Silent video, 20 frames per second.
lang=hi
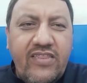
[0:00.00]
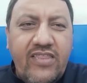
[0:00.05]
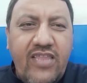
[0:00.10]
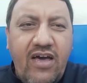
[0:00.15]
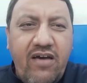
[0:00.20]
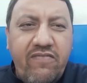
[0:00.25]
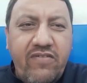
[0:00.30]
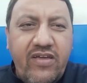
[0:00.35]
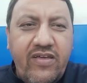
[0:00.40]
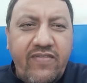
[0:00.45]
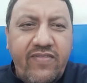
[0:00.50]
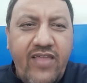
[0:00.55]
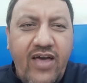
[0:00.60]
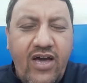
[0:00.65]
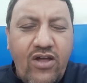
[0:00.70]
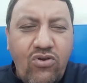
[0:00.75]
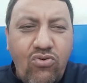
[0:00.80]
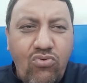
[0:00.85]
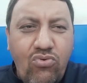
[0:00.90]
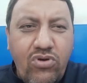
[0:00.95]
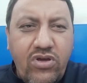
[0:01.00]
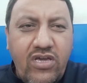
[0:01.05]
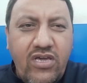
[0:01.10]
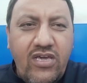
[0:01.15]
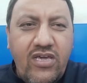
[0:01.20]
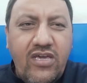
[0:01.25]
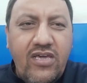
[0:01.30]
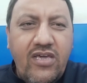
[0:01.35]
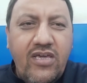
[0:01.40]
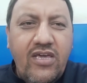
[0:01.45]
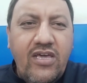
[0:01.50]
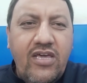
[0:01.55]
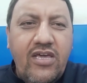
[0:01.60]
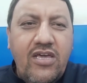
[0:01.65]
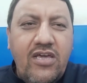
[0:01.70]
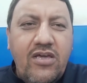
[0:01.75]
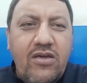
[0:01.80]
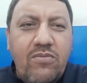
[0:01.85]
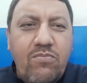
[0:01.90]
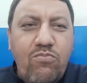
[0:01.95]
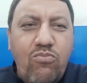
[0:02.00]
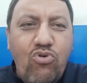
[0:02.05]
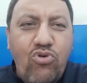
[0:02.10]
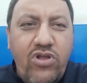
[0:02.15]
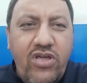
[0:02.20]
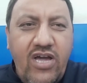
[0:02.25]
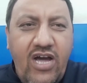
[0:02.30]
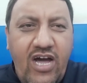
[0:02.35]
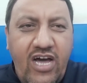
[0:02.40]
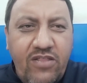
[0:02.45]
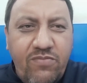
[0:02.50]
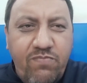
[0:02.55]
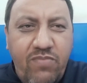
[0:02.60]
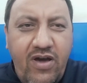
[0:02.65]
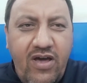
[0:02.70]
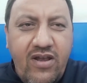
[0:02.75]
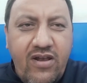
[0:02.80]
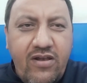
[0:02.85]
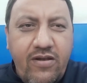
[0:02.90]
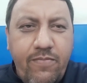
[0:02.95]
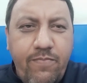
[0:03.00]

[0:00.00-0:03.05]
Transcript: दावेदारों की बुनियाद पर